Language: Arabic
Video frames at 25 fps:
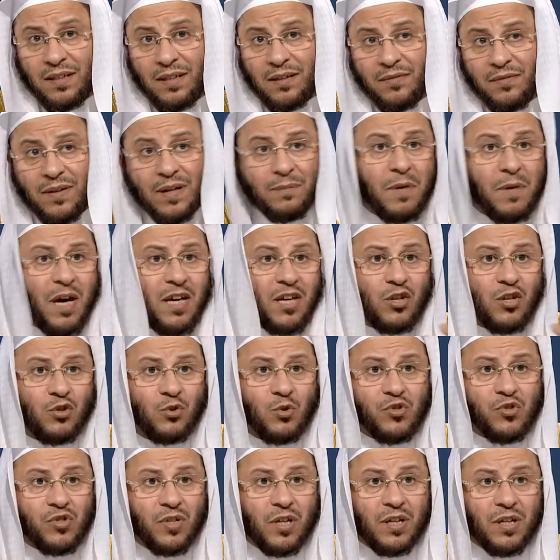فما
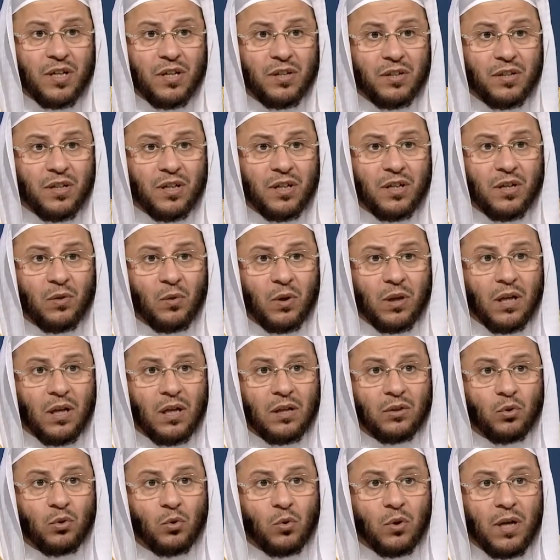يجوز لك أنك والله
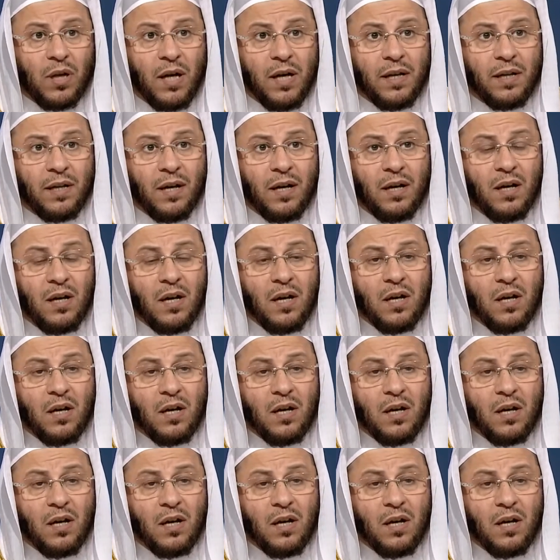تقول أنا